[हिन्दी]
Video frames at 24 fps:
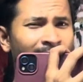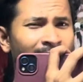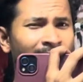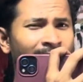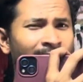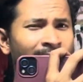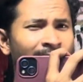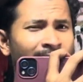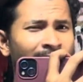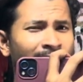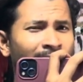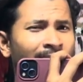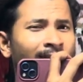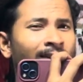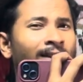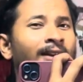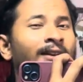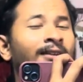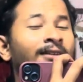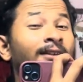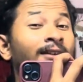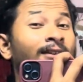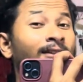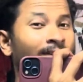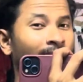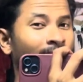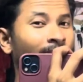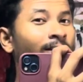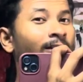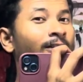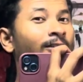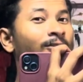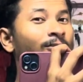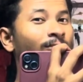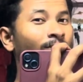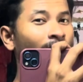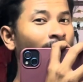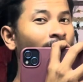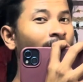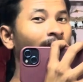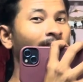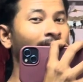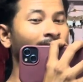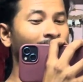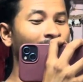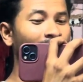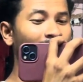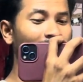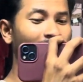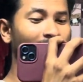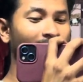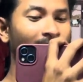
साथ स्टार्ट करते हैं नहा धोआ के